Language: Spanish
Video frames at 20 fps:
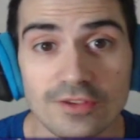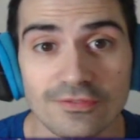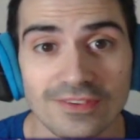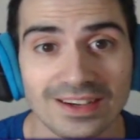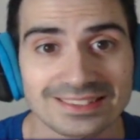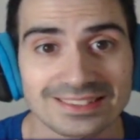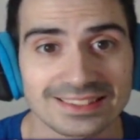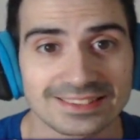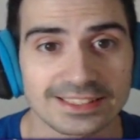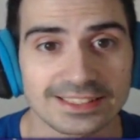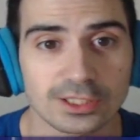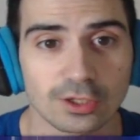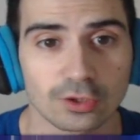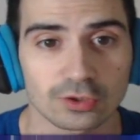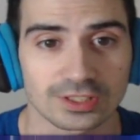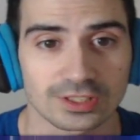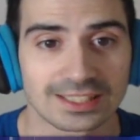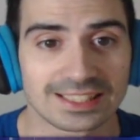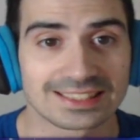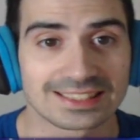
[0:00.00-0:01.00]
fácil,
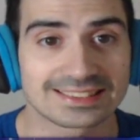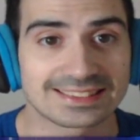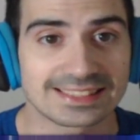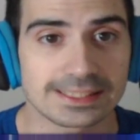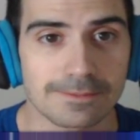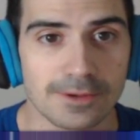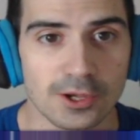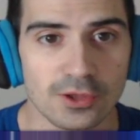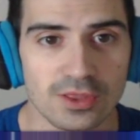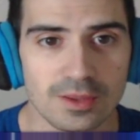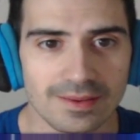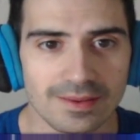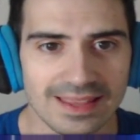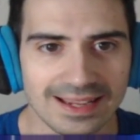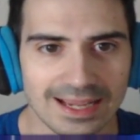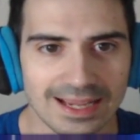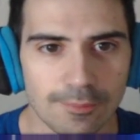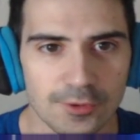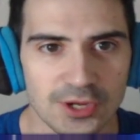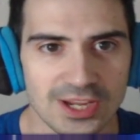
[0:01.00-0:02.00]
chicos. Si veo de verdad
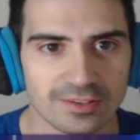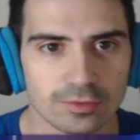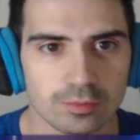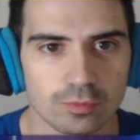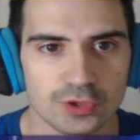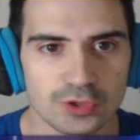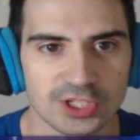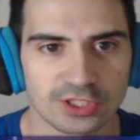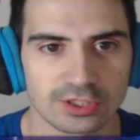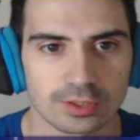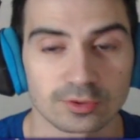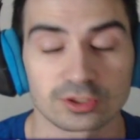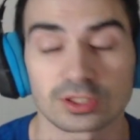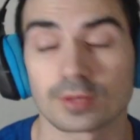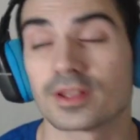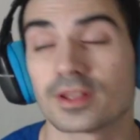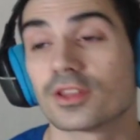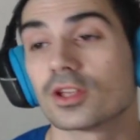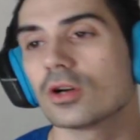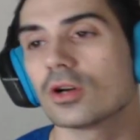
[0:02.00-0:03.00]
que apoyáis muchísimo ese
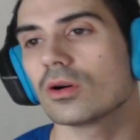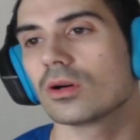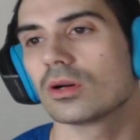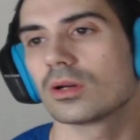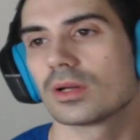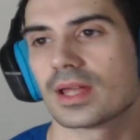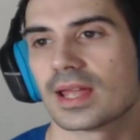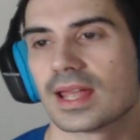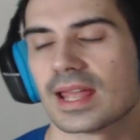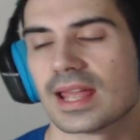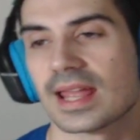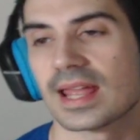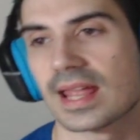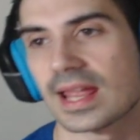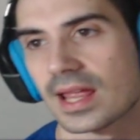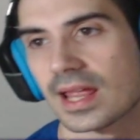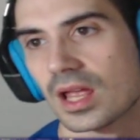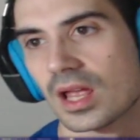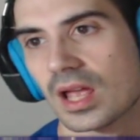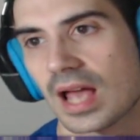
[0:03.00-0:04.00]
vídeo,
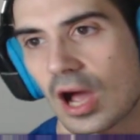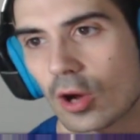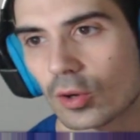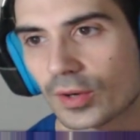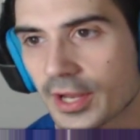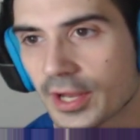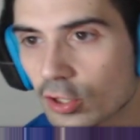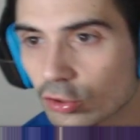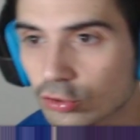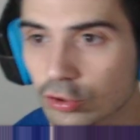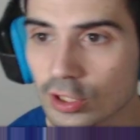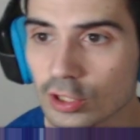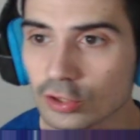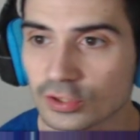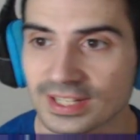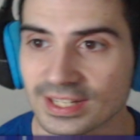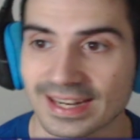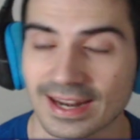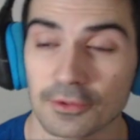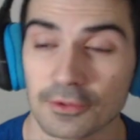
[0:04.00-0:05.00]
eh, aunque no toque los
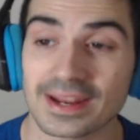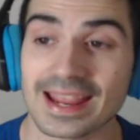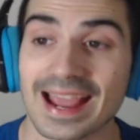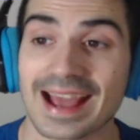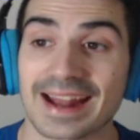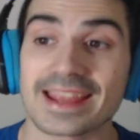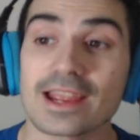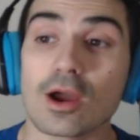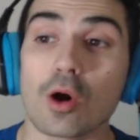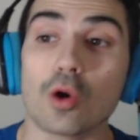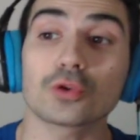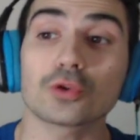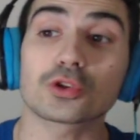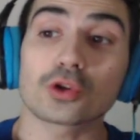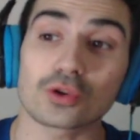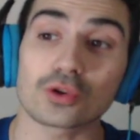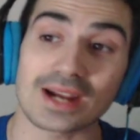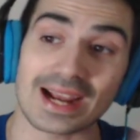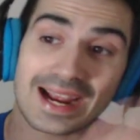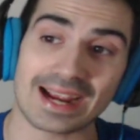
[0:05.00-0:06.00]
tres ganadores, haré
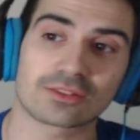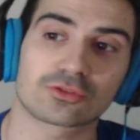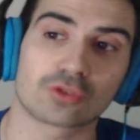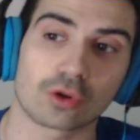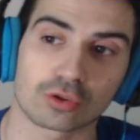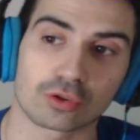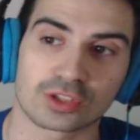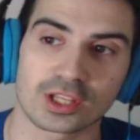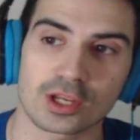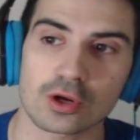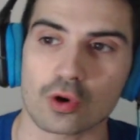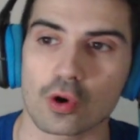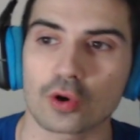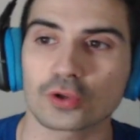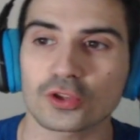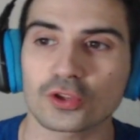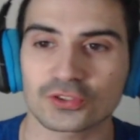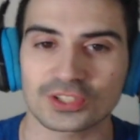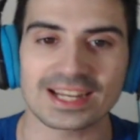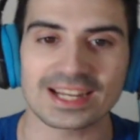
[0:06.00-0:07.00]
otro sorteo con
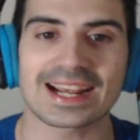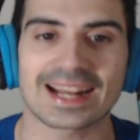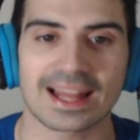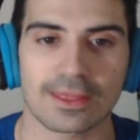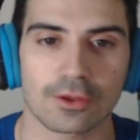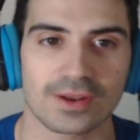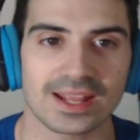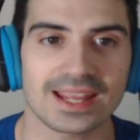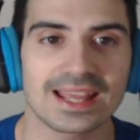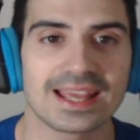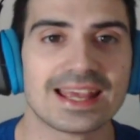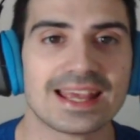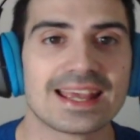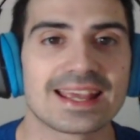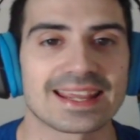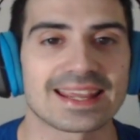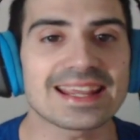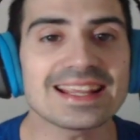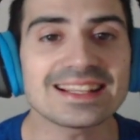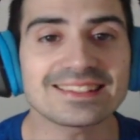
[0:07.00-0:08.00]
otros tres ganadores.
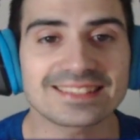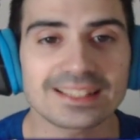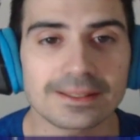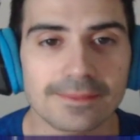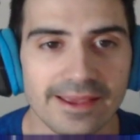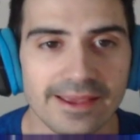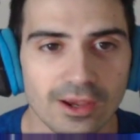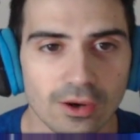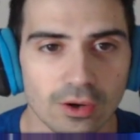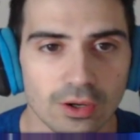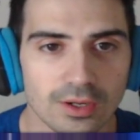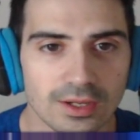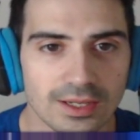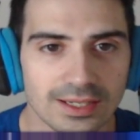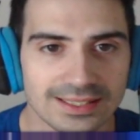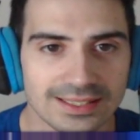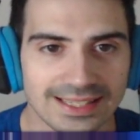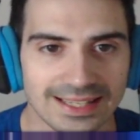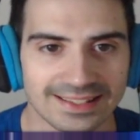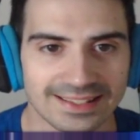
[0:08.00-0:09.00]
Y si veo
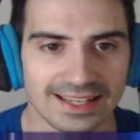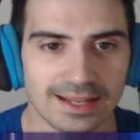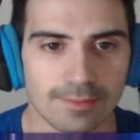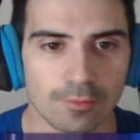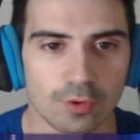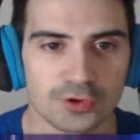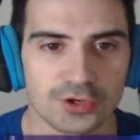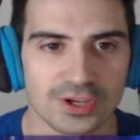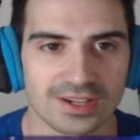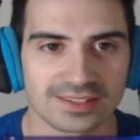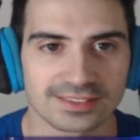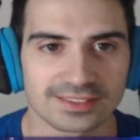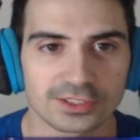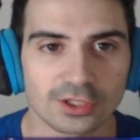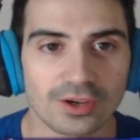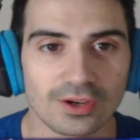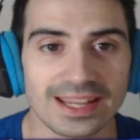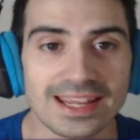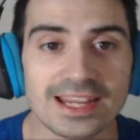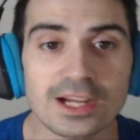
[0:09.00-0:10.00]
que tiene mucho
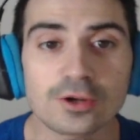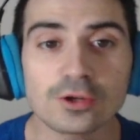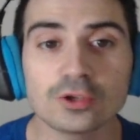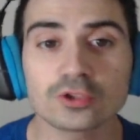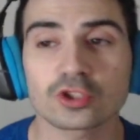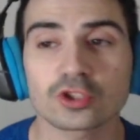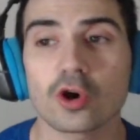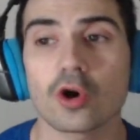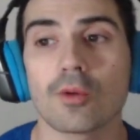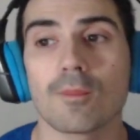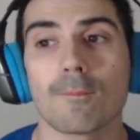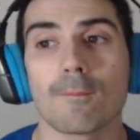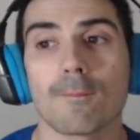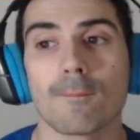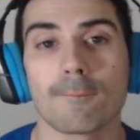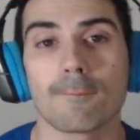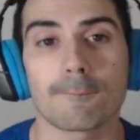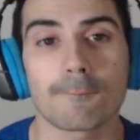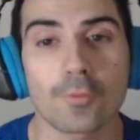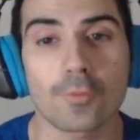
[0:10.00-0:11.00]
éxito, incluso
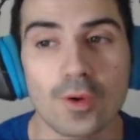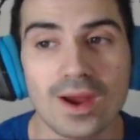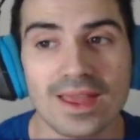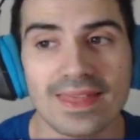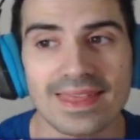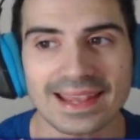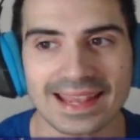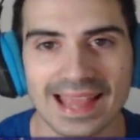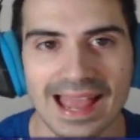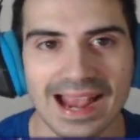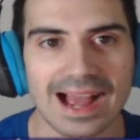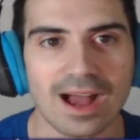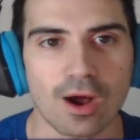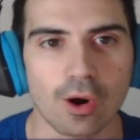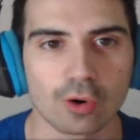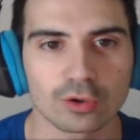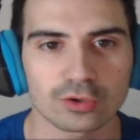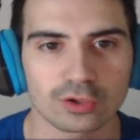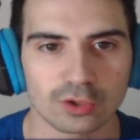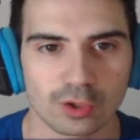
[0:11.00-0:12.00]
puede que haga
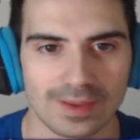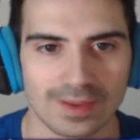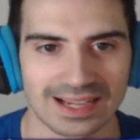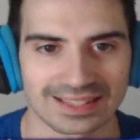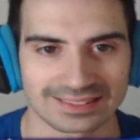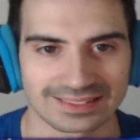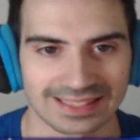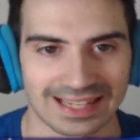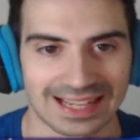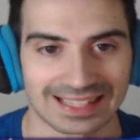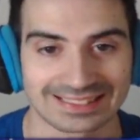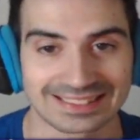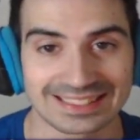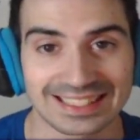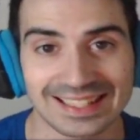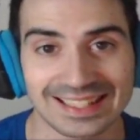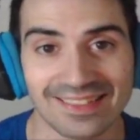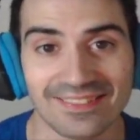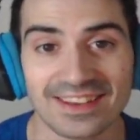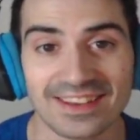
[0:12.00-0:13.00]
otro más. Así
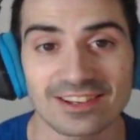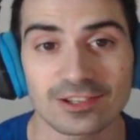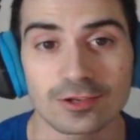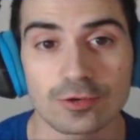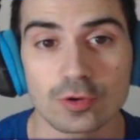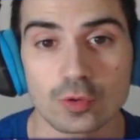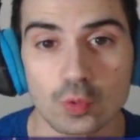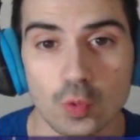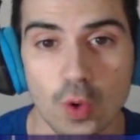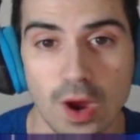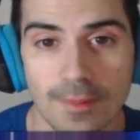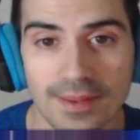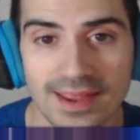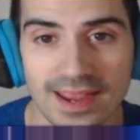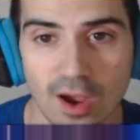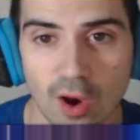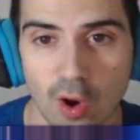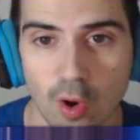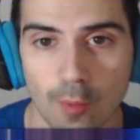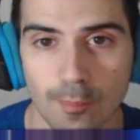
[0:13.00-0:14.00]
que tendréis
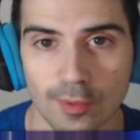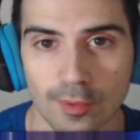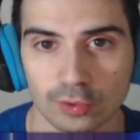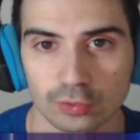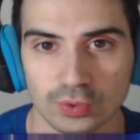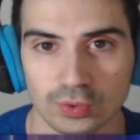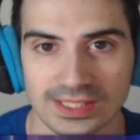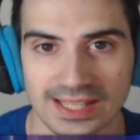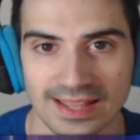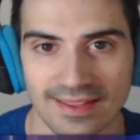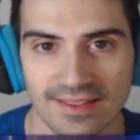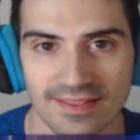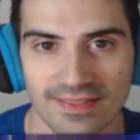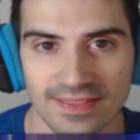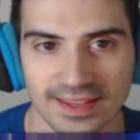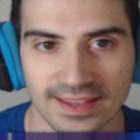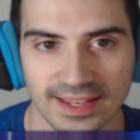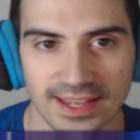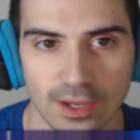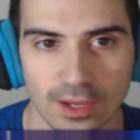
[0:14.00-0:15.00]
nueve oportunidades
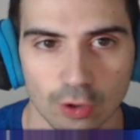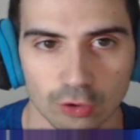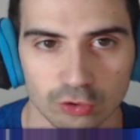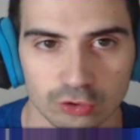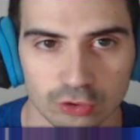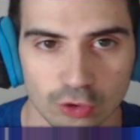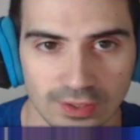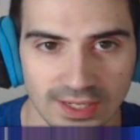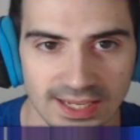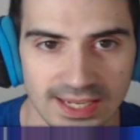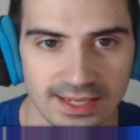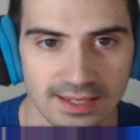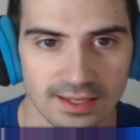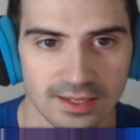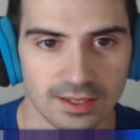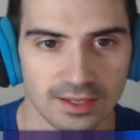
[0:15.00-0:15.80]
de que os toque.